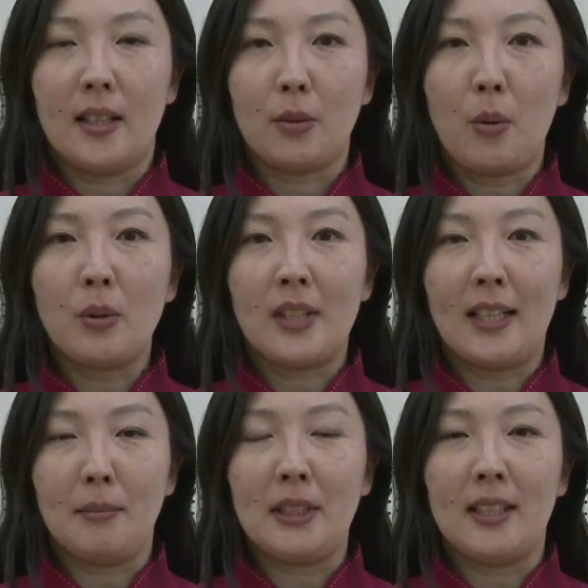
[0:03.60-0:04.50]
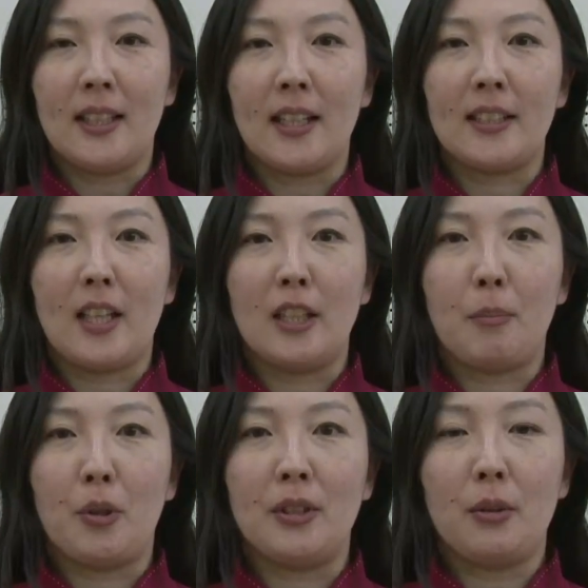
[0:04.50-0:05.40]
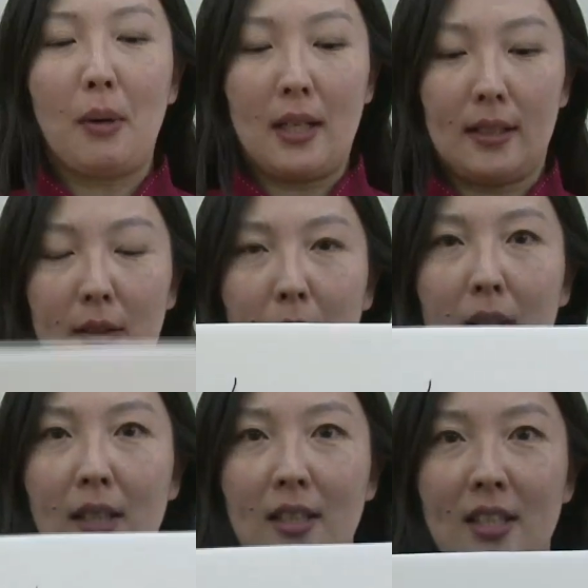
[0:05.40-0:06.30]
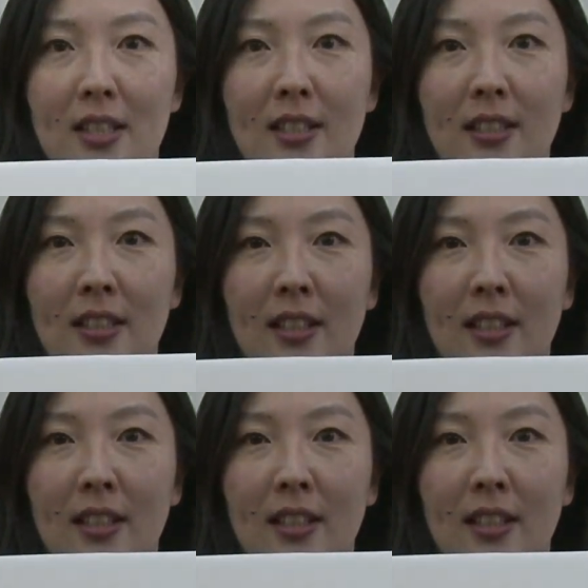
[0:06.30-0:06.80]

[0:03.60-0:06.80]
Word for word: えっと今回見ていただきたいポイントはこれです